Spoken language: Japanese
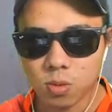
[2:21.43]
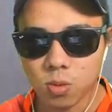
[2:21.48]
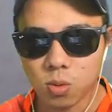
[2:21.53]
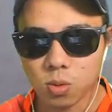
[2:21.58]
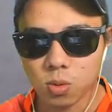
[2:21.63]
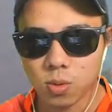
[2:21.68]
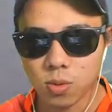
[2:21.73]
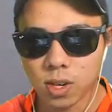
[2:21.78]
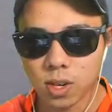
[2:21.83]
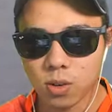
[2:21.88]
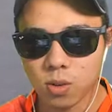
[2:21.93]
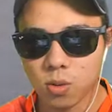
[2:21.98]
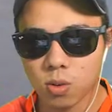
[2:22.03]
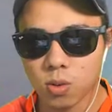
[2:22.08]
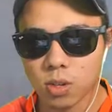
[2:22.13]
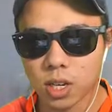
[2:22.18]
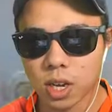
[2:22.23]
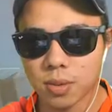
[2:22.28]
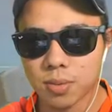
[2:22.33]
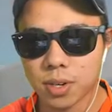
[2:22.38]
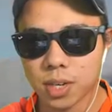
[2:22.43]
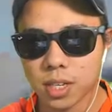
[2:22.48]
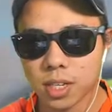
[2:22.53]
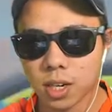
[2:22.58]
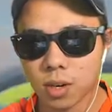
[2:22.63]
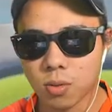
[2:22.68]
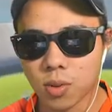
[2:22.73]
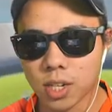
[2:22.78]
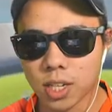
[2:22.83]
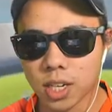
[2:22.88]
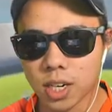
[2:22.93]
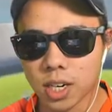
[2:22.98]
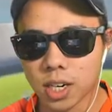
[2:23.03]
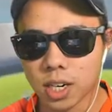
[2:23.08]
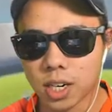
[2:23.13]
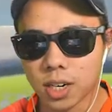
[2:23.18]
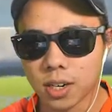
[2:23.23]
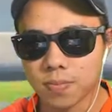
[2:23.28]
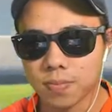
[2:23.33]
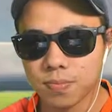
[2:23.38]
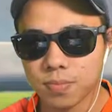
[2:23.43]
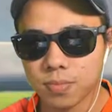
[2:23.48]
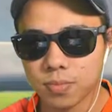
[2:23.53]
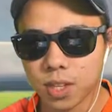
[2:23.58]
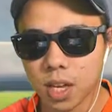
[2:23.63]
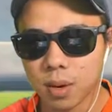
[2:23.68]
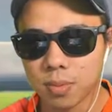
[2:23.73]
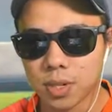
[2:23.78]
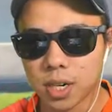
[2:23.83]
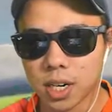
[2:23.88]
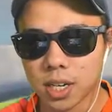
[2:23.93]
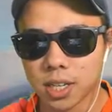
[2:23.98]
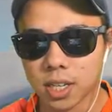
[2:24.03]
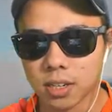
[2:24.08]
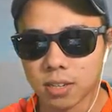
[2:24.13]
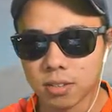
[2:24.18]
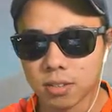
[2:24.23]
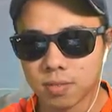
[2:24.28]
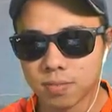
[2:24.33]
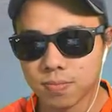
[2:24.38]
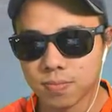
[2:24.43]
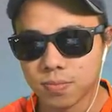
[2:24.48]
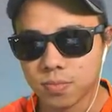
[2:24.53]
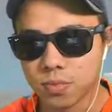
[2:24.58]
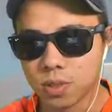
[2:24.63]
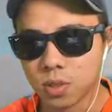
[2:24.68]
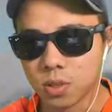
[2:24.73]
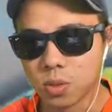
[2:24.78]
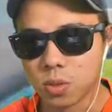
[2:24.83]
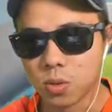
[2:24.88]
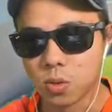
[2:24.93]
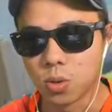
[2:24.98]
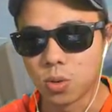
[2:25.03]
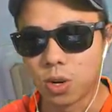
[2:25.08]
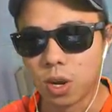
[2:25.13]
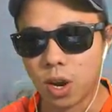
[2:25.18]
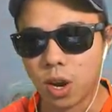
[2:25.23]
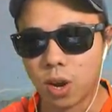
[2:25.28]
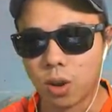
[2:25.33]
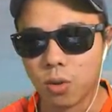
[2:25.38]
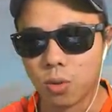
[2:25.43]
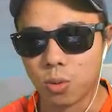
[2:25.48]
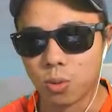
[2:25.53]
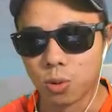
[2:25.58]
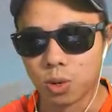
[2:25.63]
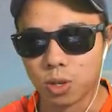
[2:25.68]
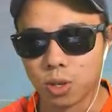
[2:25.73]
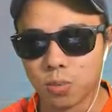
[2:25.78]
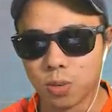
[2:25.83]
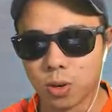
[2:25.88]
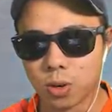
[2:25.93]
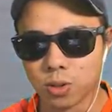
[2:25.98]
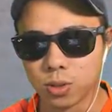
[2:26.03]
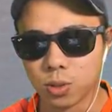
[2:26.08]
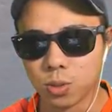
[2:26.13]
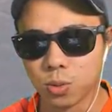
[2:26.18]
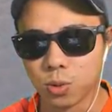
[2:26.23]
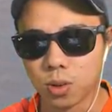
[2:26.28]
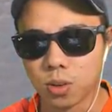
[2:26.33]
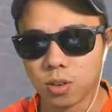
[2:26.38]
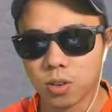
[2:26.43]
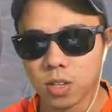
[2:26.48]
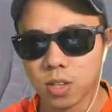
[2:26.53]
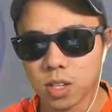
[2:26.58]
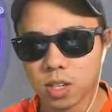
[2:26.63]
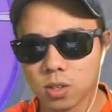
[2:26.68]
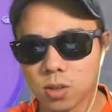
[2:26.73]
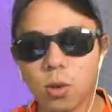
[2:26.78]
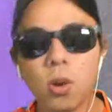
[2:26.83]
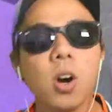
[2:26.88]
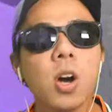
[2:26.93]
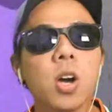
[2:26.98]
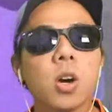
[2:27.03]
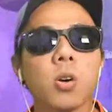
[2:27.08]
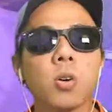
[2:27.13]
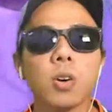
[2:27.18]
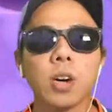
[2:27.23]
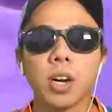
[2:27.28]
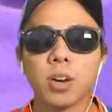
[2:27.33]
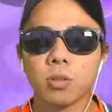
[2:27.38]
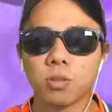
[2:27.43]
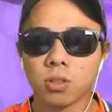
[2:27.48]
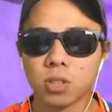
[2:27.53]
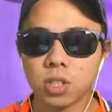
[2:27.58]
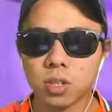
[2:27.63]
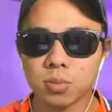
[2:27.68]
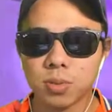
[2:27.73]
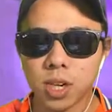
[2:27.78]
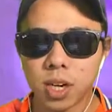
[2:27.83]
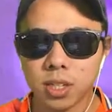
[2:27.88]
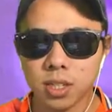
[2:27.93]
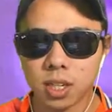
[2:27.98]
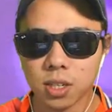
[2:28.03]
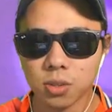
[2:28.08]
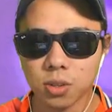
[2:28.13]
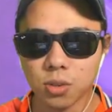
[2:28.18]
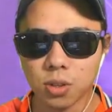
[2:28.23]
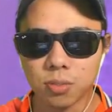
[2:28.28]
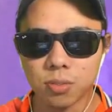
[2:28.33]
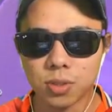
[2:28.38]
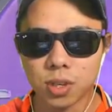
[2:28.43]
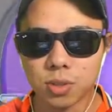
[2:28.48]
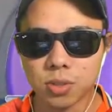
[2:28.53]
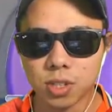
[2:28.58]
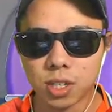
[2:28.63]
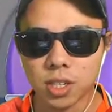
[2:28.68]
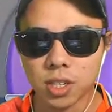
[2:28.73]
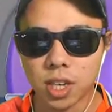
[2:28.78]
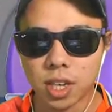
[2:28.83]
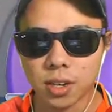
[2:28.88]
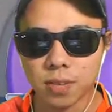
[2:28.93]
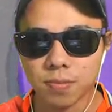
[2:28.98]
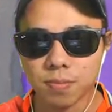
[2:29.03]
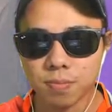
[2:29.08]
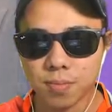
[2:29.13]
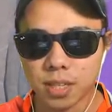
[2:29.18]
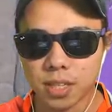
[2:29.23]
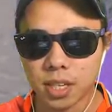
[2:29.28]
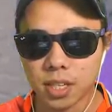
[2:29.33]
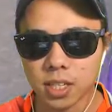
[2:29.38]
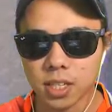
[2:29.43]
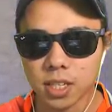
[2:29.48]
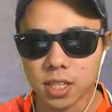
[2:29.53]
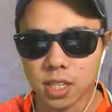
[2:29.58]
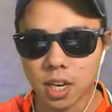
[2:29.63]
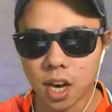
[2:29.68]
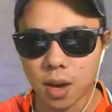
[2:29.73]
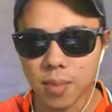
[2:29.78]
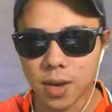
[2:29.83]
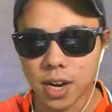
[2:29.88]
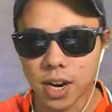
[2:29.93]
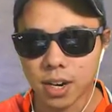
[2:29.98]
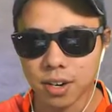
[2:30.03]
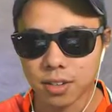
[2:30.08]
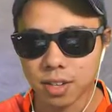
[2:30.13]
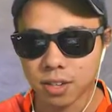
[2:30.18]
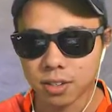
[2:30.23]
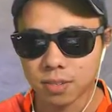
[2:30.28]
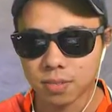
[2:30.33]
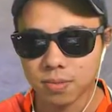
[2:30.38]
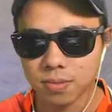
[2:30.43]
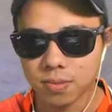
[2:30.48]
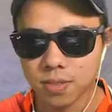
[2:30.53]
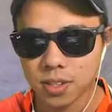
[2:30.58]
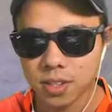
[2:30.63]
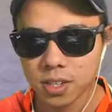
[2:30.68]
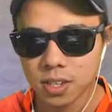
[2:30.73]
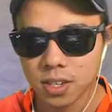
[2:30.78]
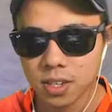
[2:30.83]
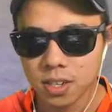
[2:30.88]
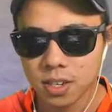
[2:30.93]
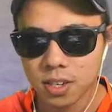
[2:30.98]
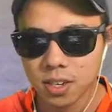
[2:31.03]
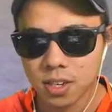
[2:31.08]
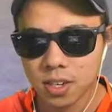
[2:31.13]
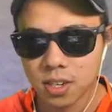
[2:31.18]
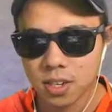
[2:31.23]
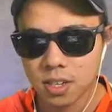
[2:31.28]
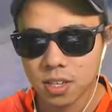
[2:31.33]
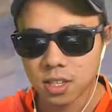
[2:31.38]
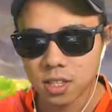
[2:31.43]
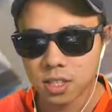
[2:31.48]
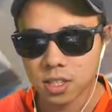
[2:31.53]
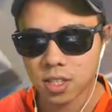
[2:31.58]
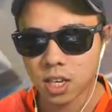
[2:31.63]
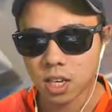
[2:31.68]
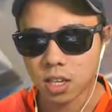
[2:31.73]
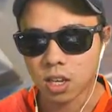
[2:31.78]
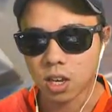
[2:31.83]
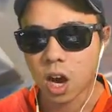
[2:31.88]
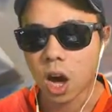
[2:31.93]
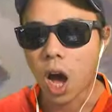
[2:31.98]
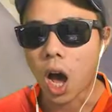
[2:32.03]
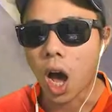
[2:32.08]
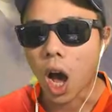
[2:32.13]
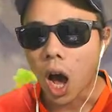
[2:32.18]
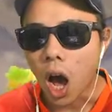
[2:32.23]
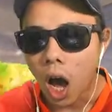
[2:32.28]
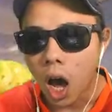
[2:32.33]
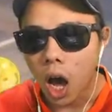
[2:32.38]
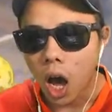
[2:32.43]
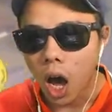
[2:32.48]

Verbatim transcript: このゴール破られたら終わりだからうん破られたるオーケー俺に任せとけそう今回このジブラルタルのようなプレーをしていきたいまさにカメラルタルせいは